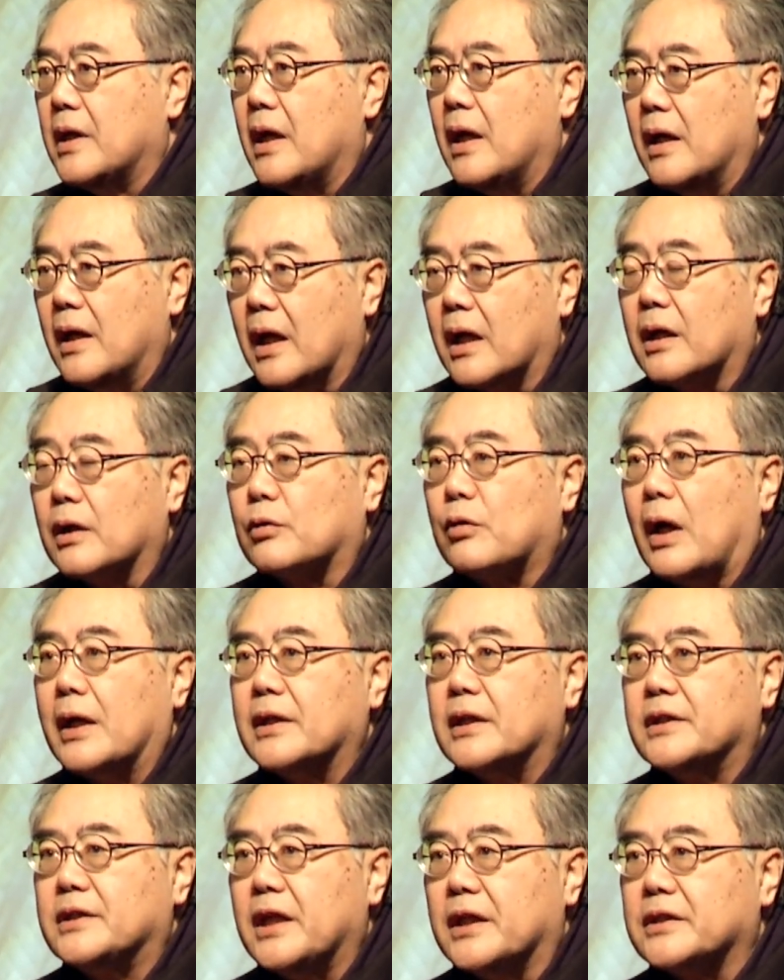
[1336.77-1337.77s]
那个短
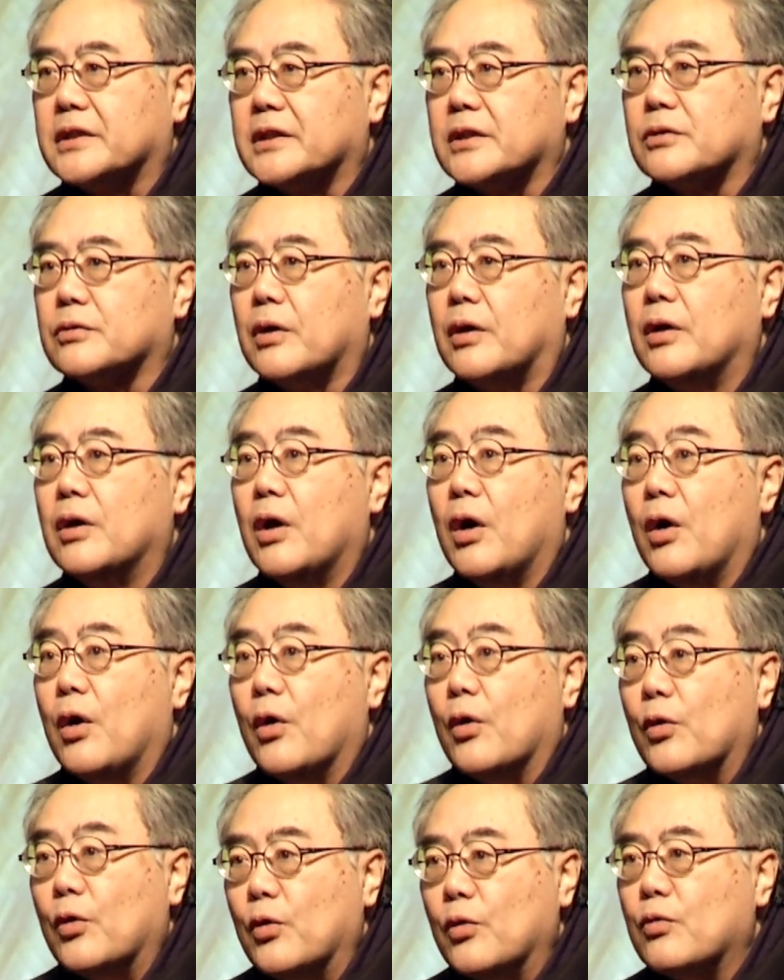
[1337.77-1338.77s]
的剑是说，
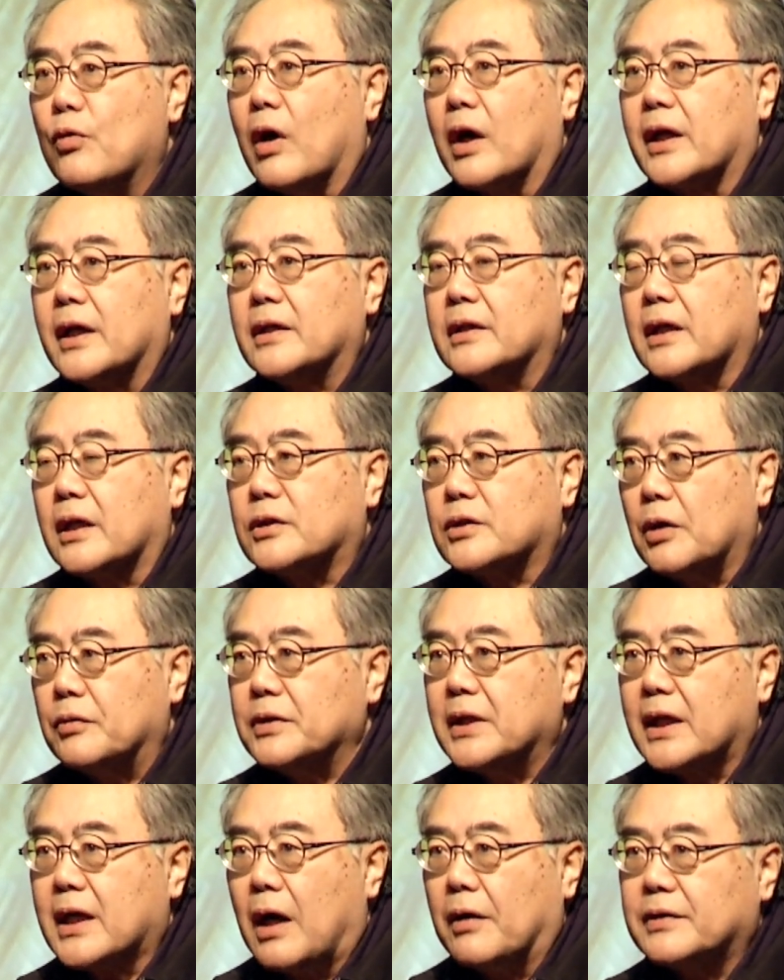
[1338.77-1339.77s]
如果跟这个仇
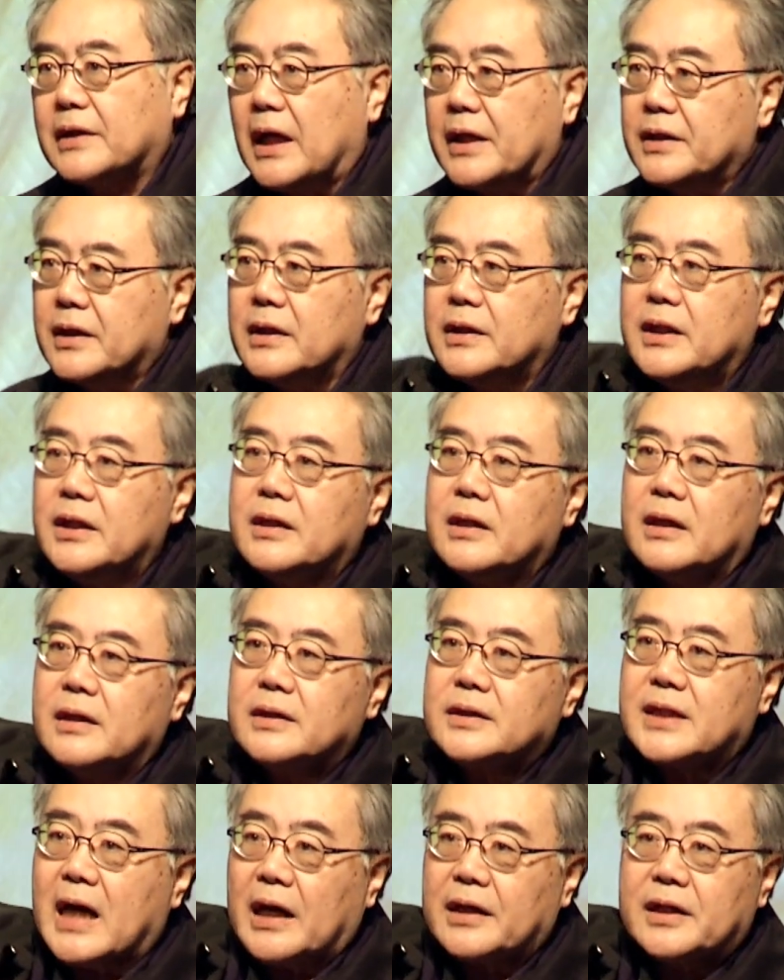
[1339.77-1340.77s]
敌靠单，第一个
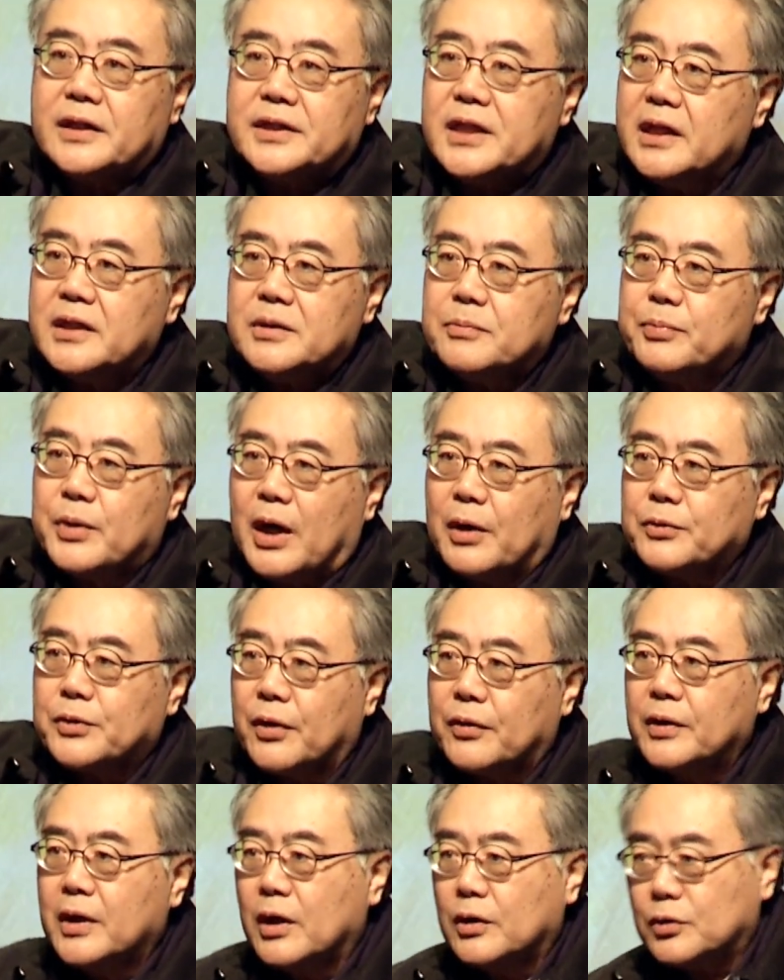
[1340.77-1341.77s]
长的剑你不好
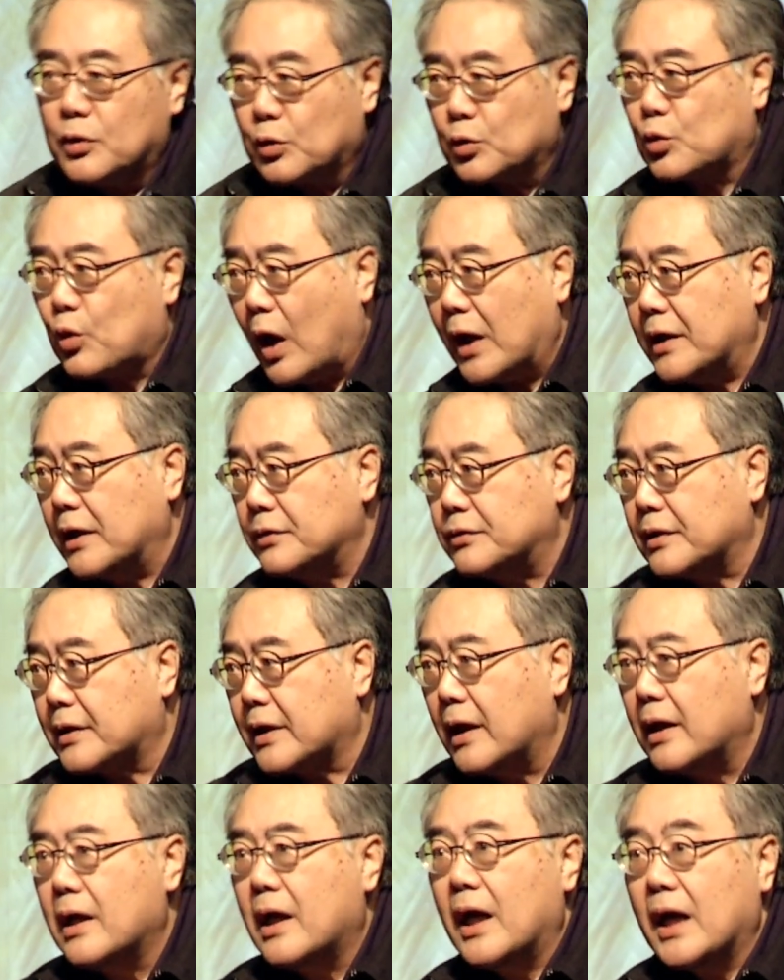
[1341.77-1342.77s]
用，用短的去。
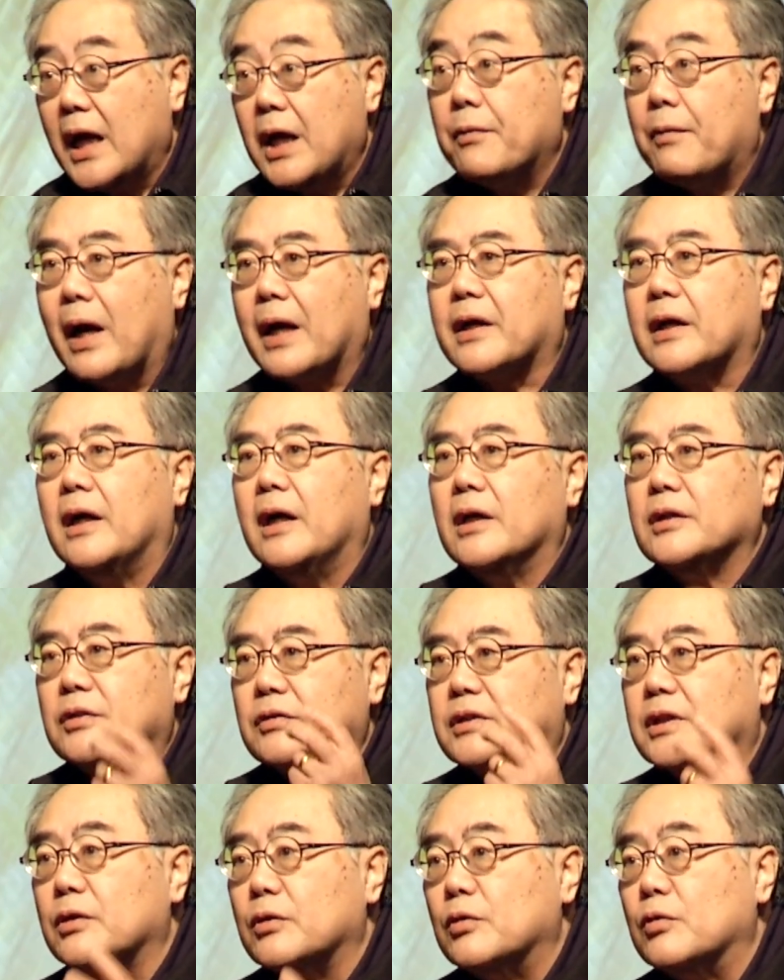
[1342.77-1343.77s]
另外一个就
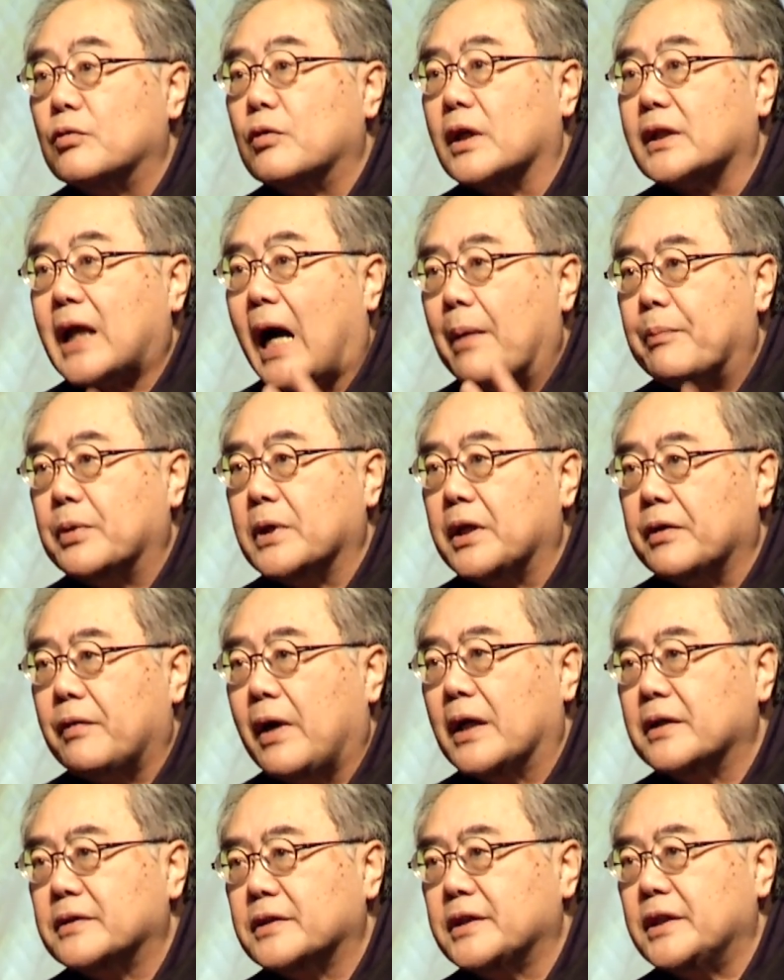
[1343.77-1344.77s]
是，如果打不赢的话，
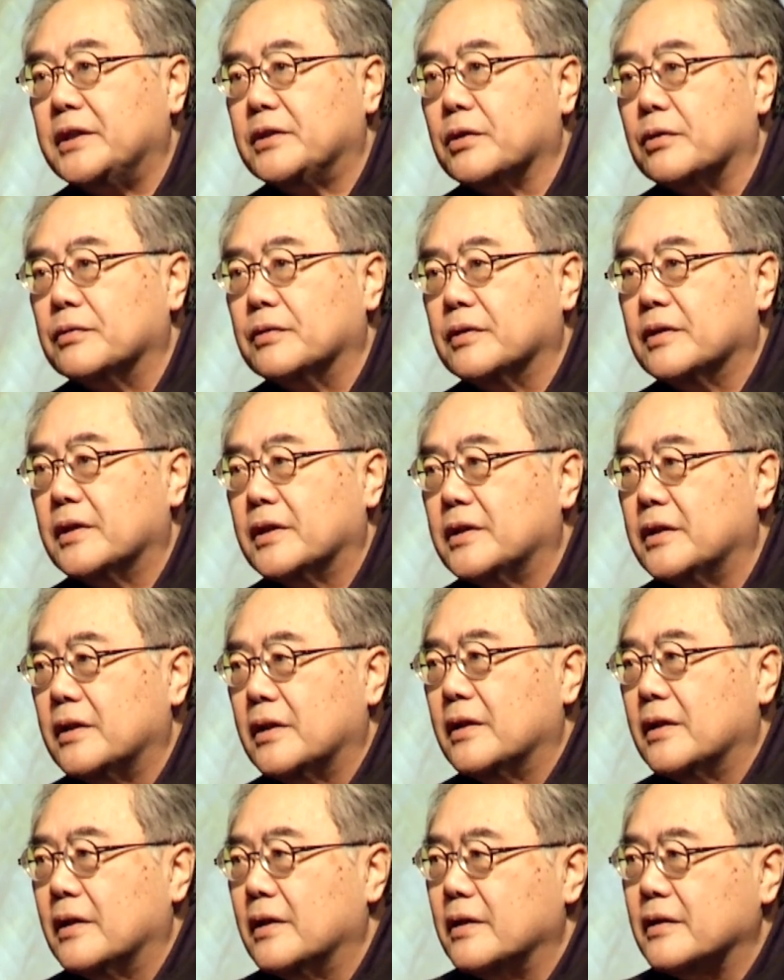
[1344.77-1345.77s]
自己就
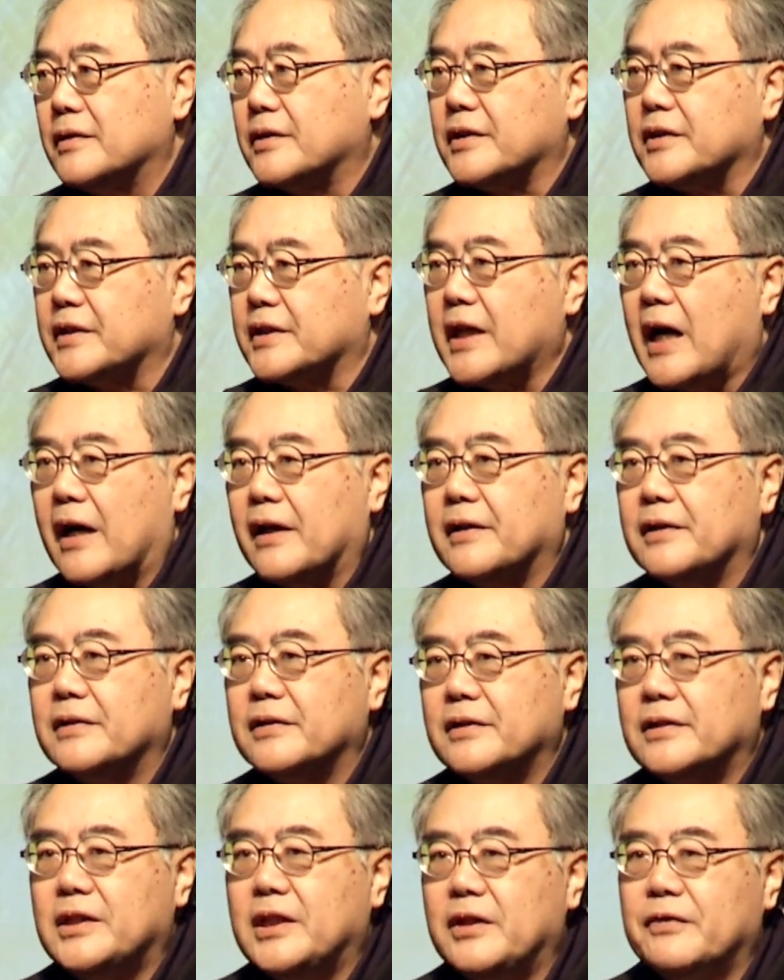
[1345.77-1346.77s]
自杀了，
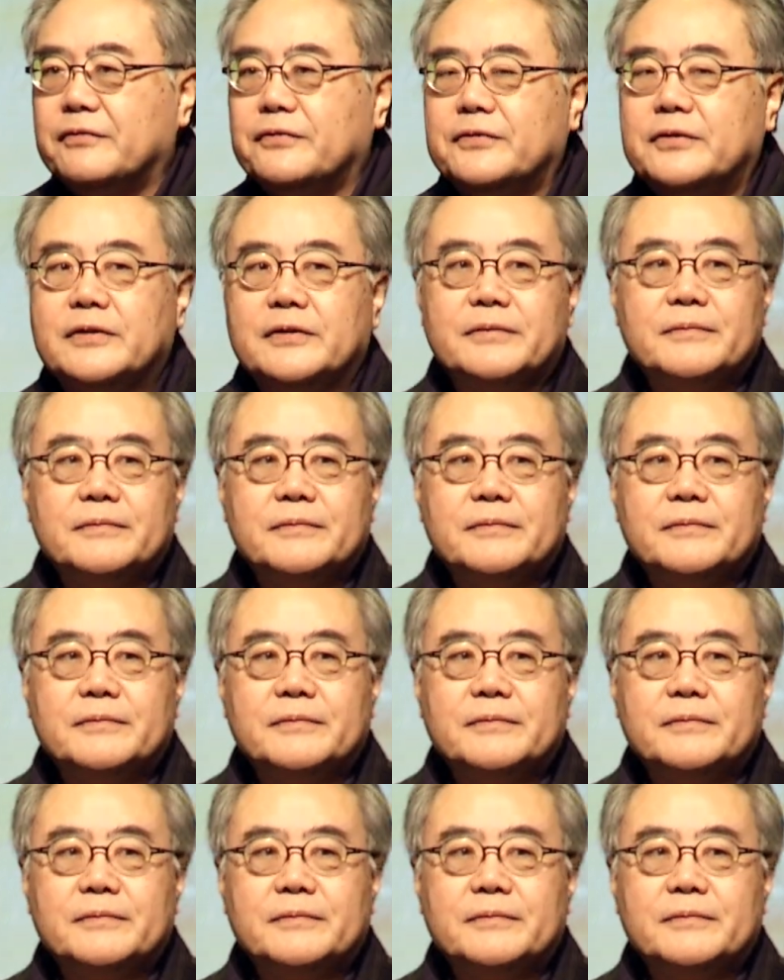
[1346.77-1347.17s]
切腹。